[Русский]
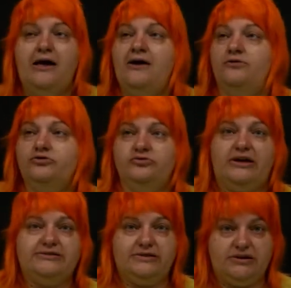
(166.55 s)
Вот у нас
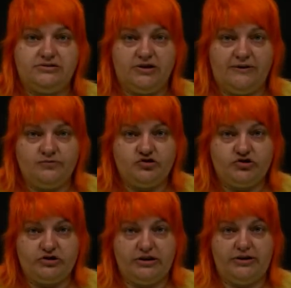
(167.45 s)
есть
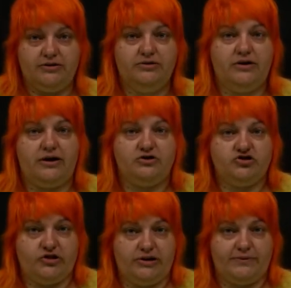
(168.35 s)
четыре, а,
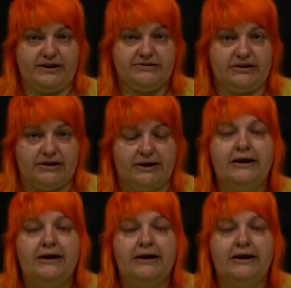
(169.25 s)
четыре показателя.